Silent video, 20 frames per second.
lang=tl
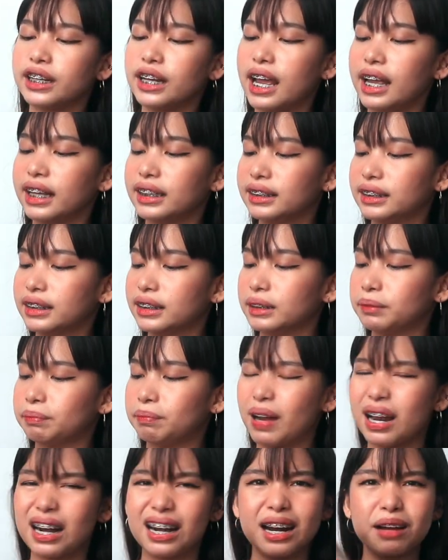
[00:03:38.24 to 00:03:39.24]
niya is
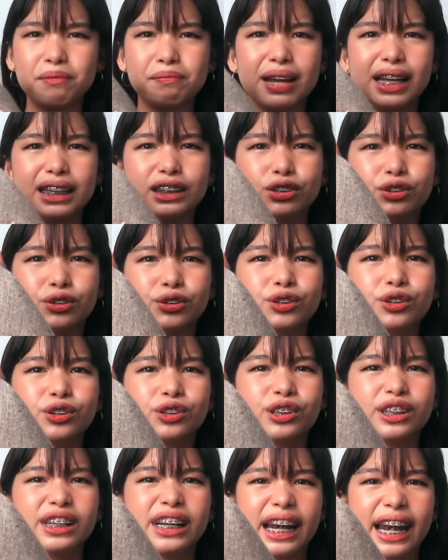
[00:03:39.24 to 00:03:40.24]
parang medyo
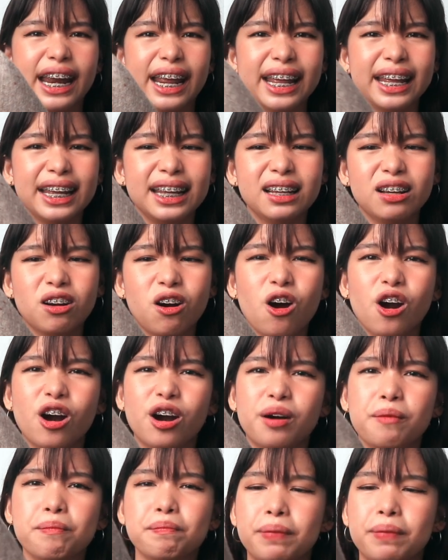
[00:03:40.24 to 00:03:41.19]
gray or